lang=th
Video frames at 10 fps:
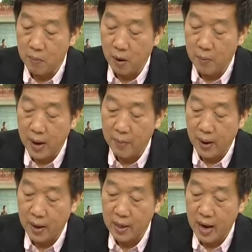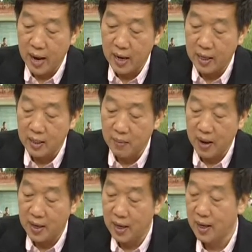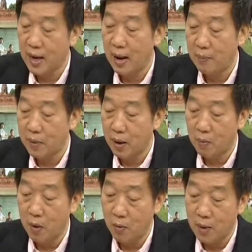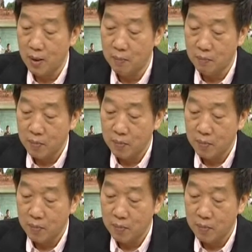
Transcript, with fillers: หมอแพทย์แผนไทยสมัยนี้นะครับเขามองว่า